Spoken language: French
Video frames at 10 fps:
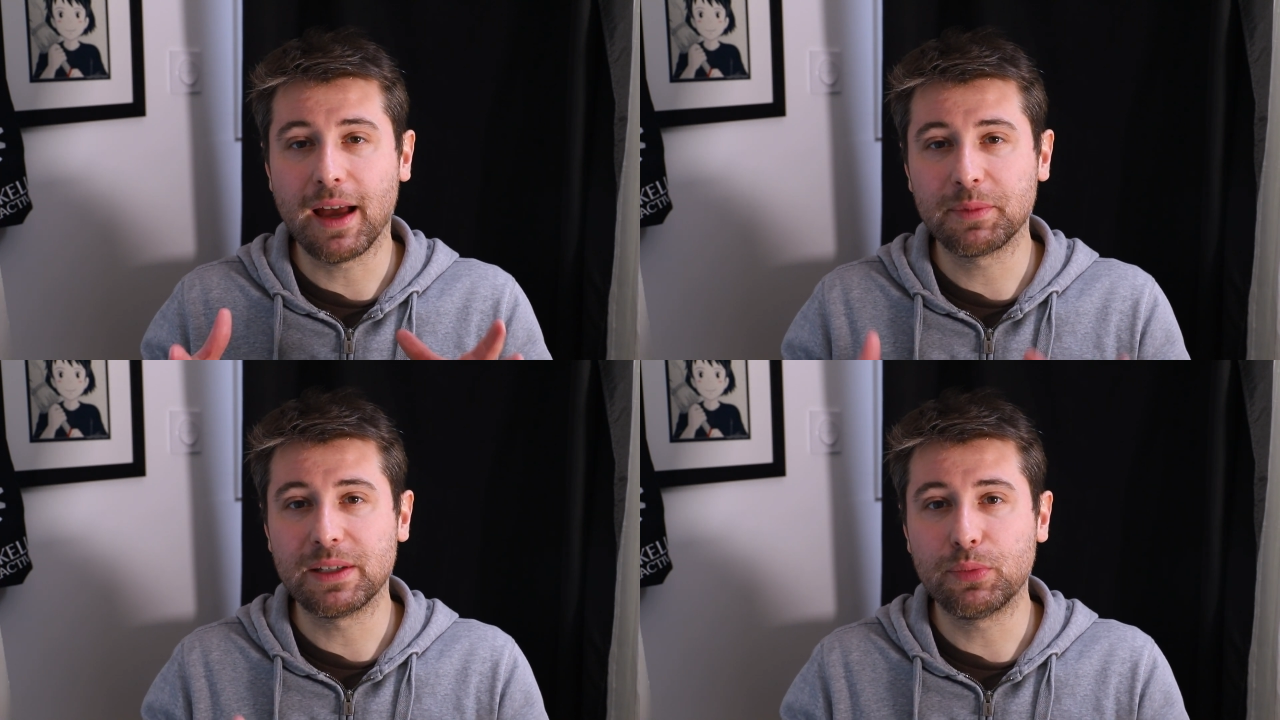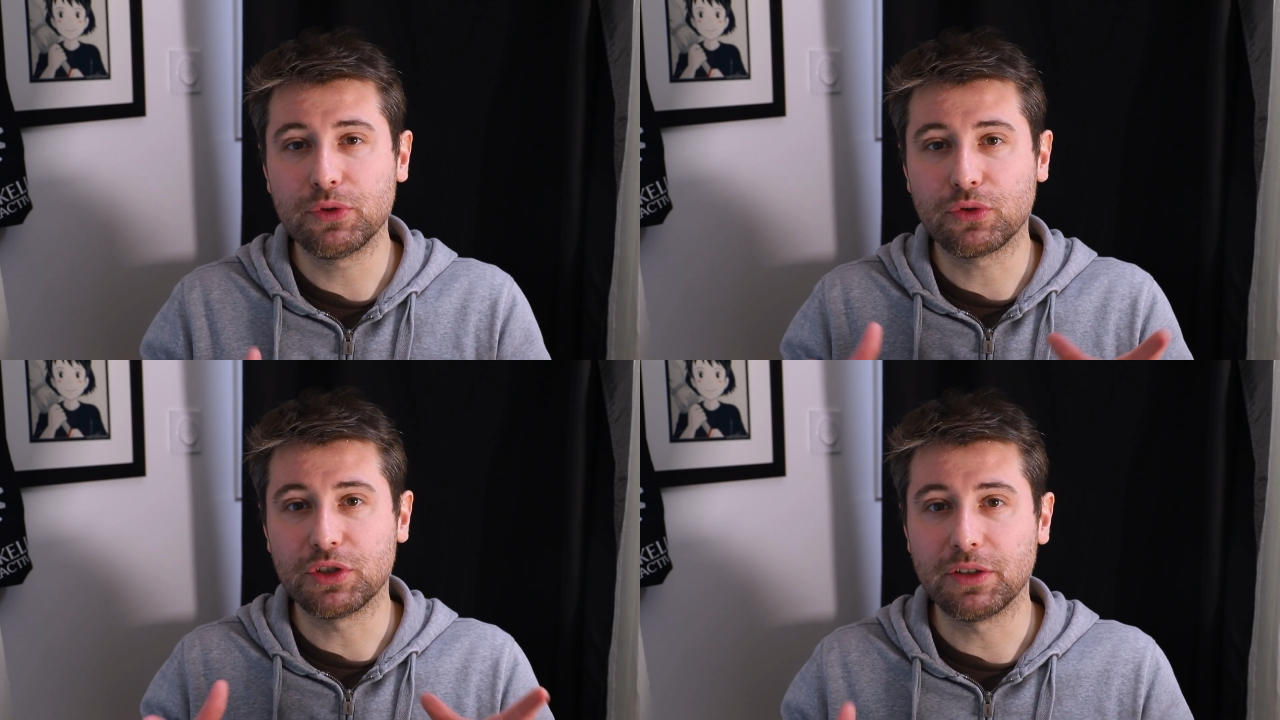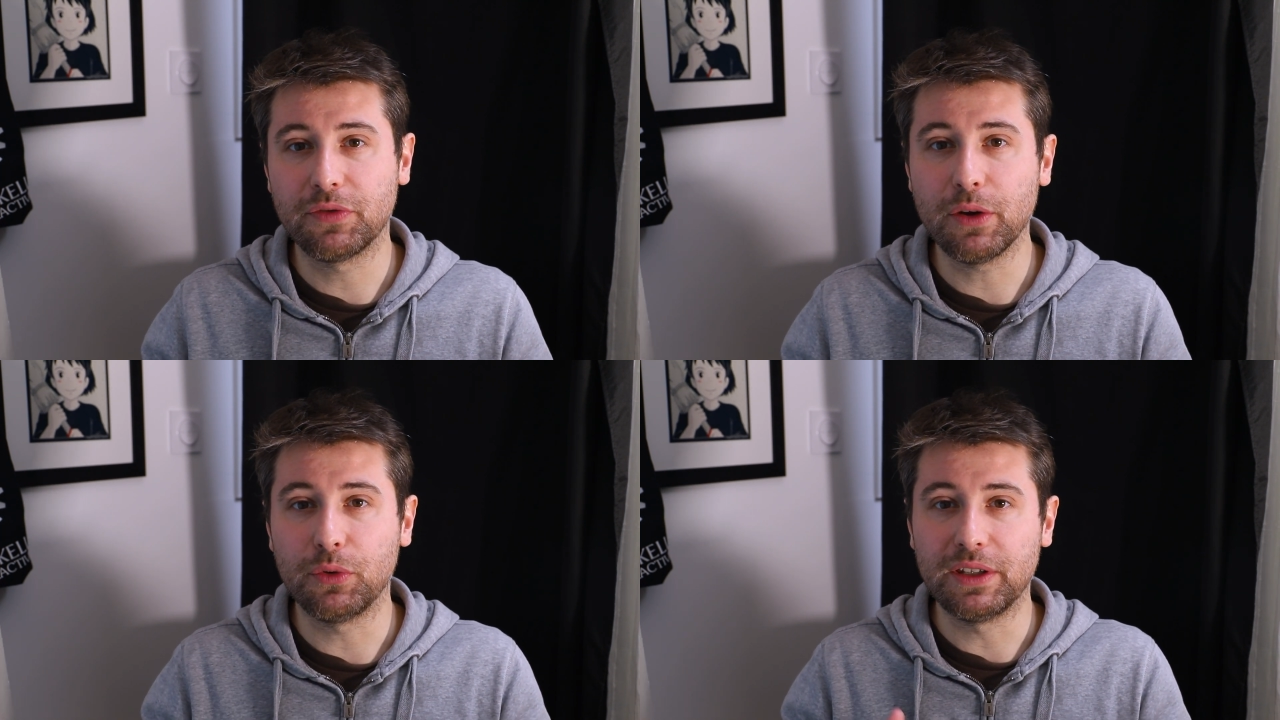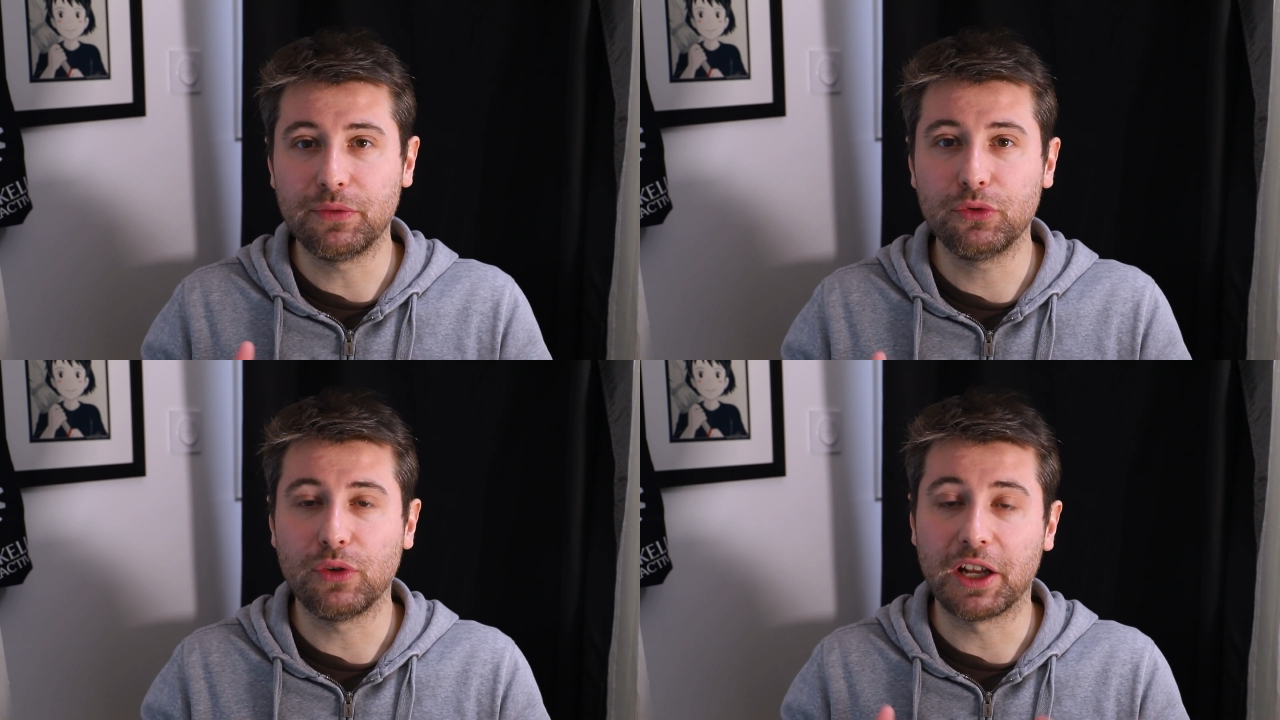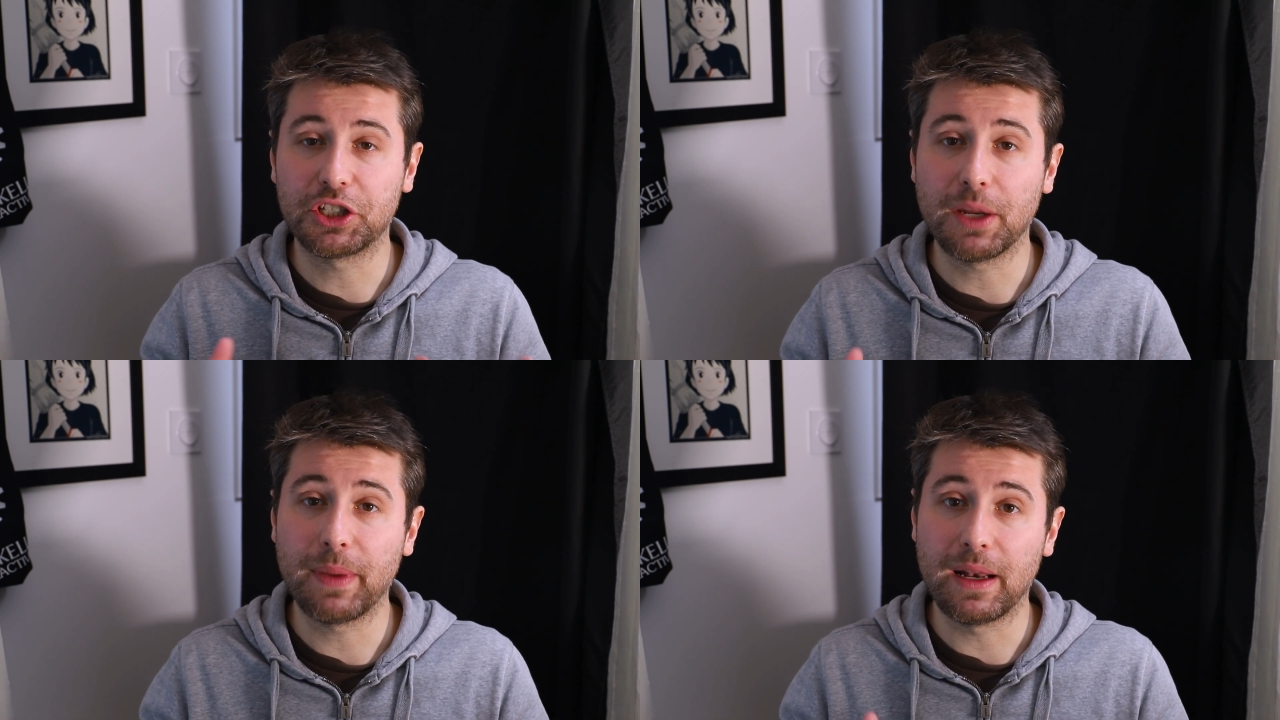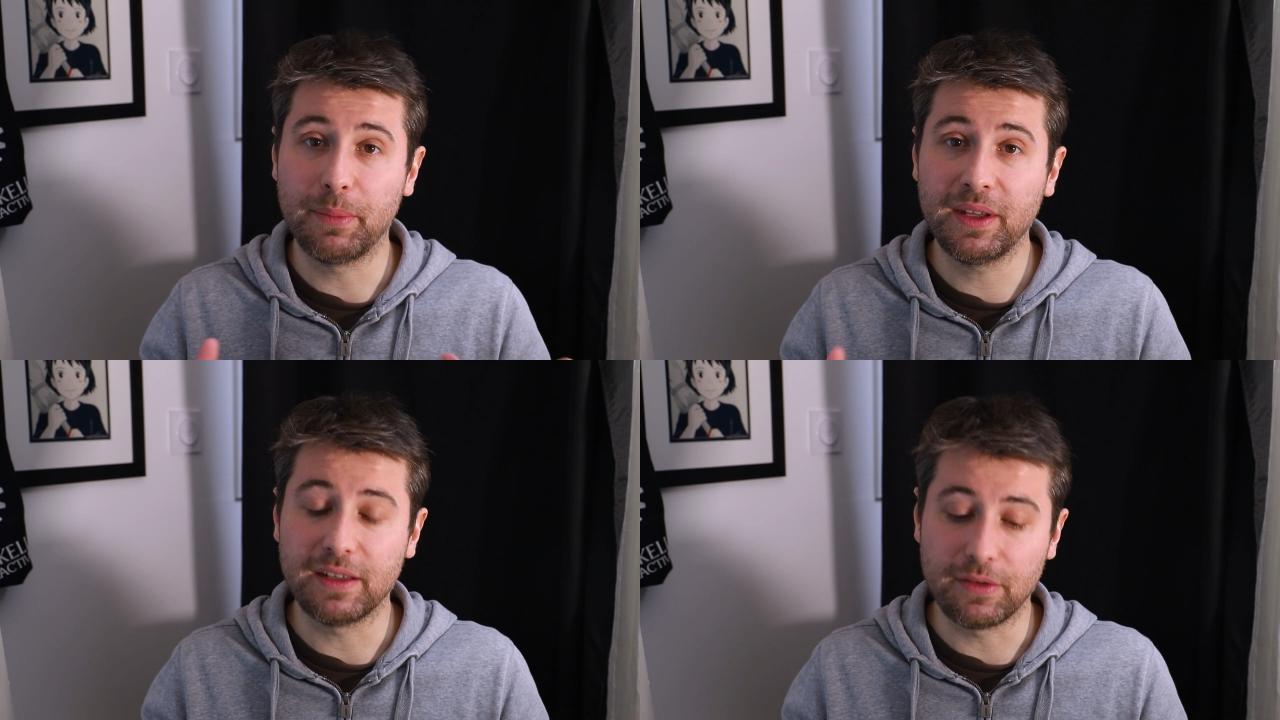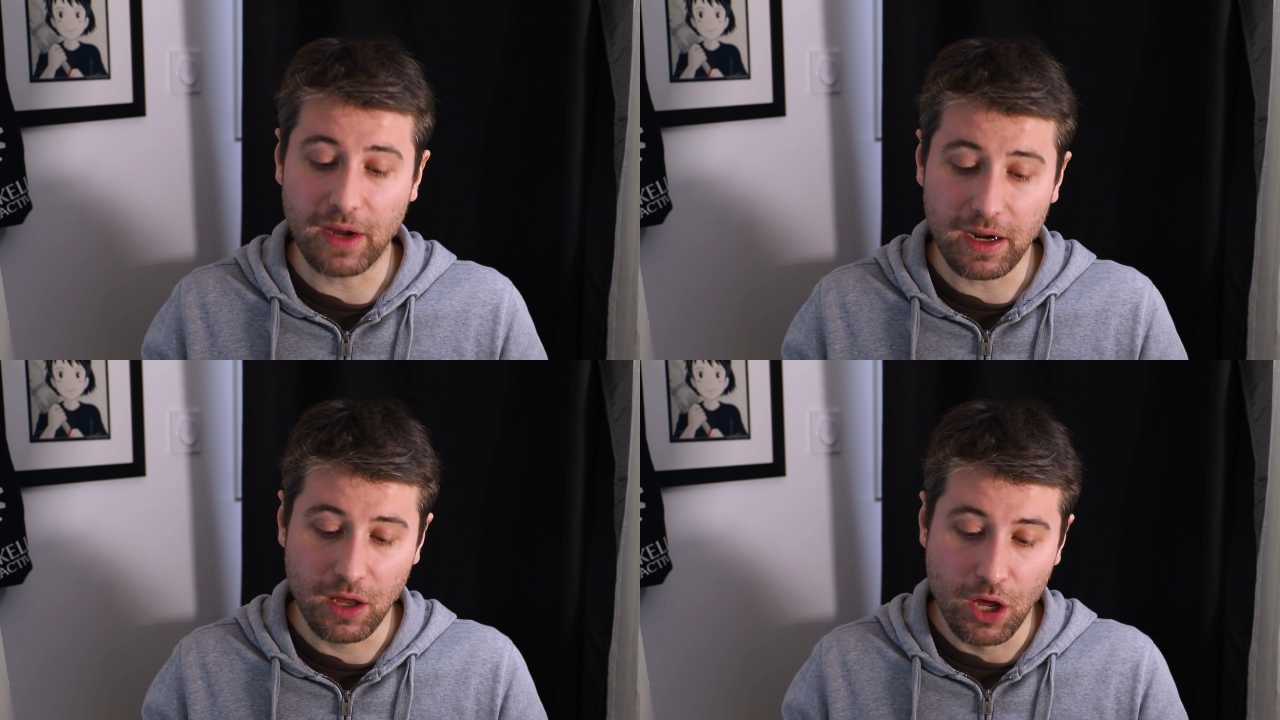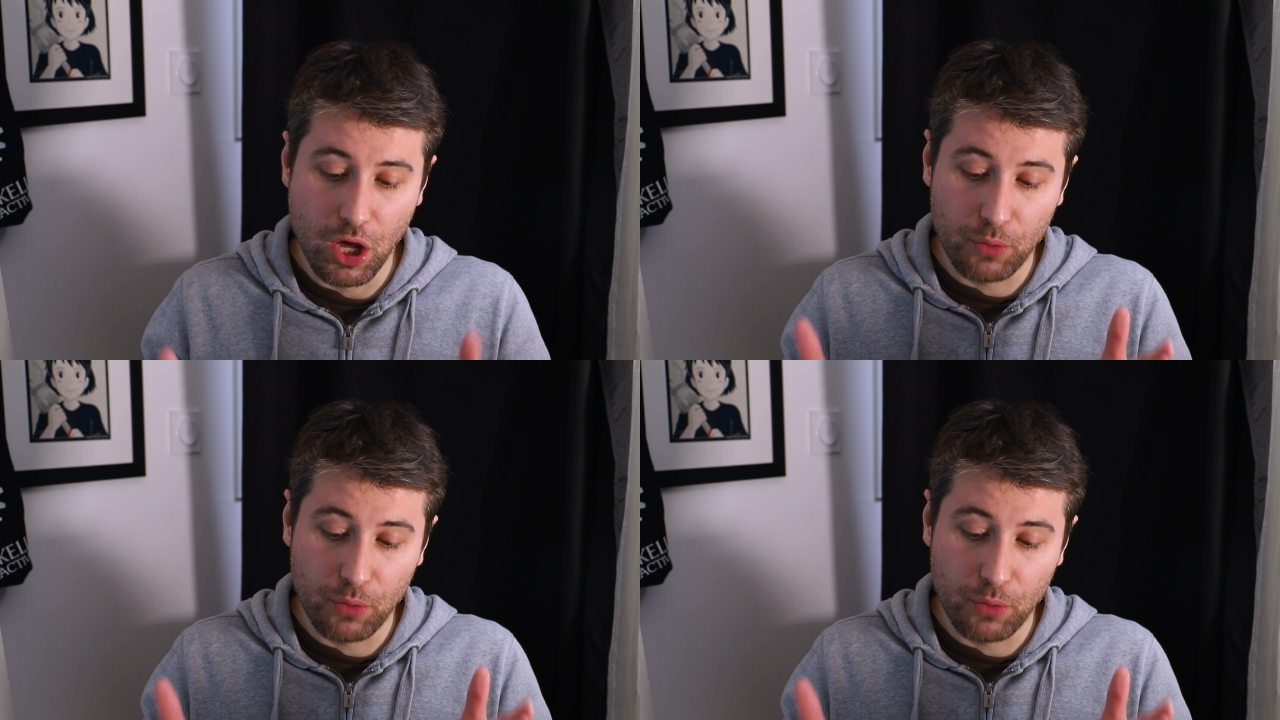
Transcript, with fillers: un petit peu ce que j'ai fait au niveau de la chapelle médiévale,